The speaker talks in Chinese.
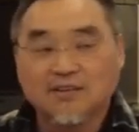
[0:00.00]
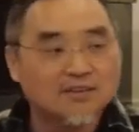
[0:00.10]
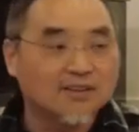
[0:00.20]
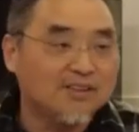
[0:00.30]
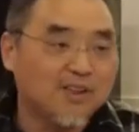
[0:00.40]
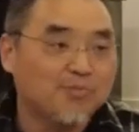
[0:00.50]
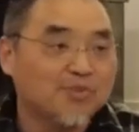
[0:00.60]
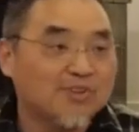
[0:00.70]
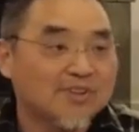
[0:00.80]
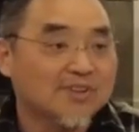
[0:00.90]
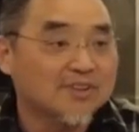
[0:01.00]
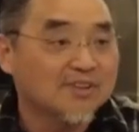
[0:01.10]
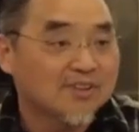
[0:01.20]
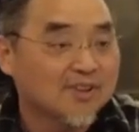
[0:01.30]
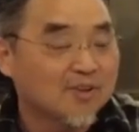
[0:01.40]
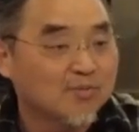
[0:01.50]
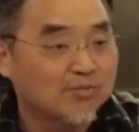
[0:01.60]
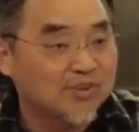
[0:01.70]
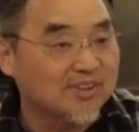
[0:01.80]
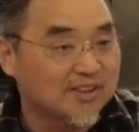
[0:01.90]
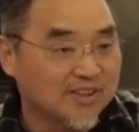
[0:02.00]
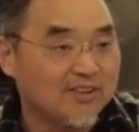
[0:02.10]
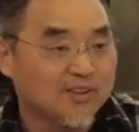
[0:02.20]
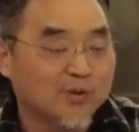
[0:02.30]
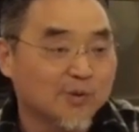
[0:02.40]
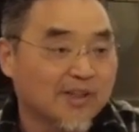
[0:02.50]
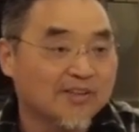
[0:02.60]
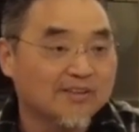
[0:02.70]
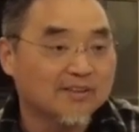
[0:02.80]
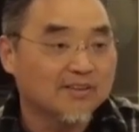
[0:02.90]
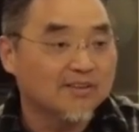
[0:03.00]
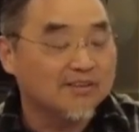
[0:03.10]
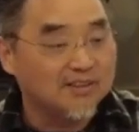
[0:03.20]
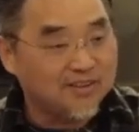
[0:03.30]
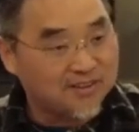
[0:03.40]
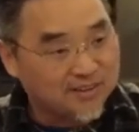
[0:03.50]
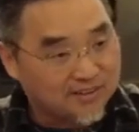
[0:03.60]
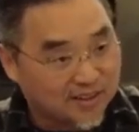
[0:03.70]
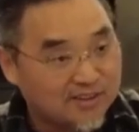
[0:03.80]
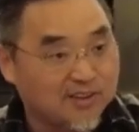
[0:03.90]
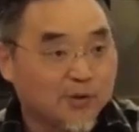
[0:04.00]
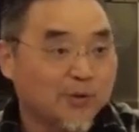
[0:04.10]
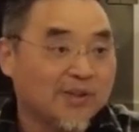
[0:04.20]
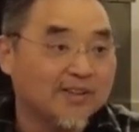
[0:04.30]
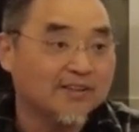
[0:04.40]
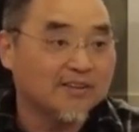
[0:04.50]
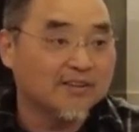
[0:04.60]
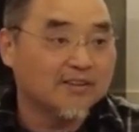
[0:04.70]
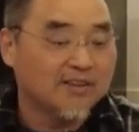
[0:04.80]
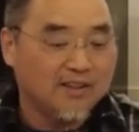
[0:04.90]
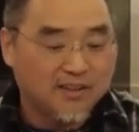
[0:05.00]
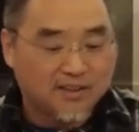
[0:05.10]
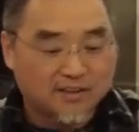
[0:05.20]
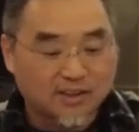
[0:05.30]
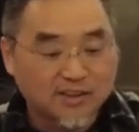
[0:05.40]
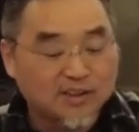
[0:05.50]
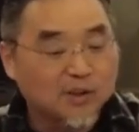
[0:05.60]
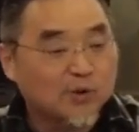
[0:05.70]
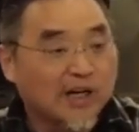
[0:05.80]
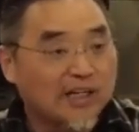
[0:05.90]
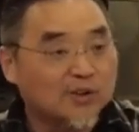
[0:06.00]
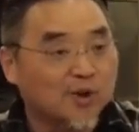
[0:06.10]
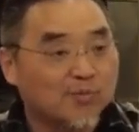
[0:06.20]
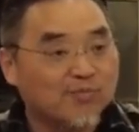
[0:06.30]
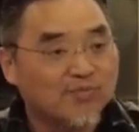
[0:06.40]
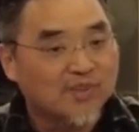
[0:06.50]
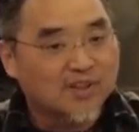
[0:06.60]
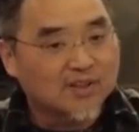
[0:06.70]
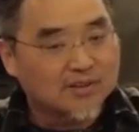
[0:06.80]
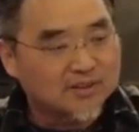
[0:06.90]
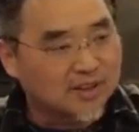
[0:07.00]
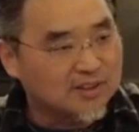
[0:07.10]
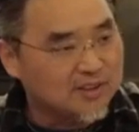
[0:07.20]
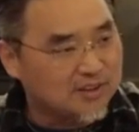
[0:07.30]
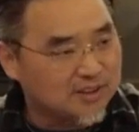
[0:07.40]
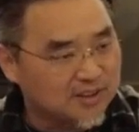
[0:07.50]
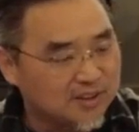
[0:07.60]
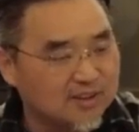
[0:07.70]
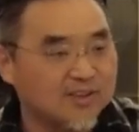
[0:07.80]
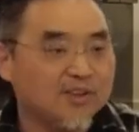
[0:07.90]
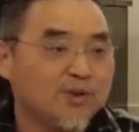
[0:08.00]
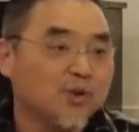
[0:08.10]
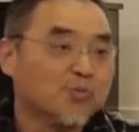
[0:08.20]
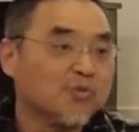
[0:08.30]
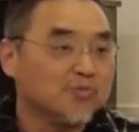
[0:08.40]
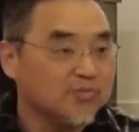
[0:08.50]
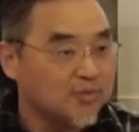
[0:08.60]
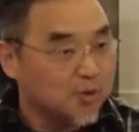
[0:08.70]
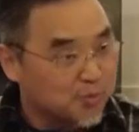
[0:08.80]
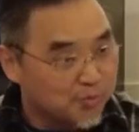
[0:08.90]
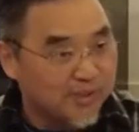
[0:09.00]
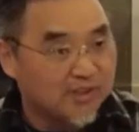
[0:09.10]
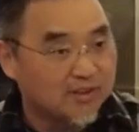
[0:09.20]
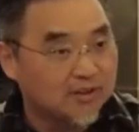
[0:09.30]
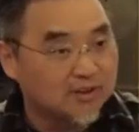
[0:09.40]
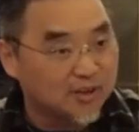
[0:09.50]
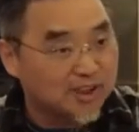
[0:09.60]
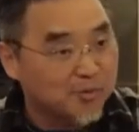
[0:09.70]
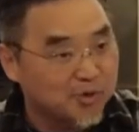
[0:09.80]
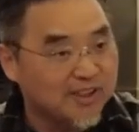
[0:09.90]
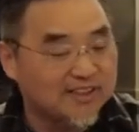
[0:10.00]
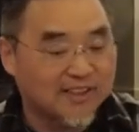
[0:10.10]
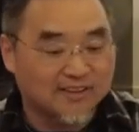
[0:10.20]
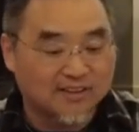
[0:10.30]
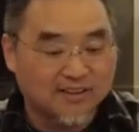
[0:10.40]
神机不是不是人形出来的，神机是神形出来的。神形出来的时候，神形这神机是有目有目的，有一个目的在的。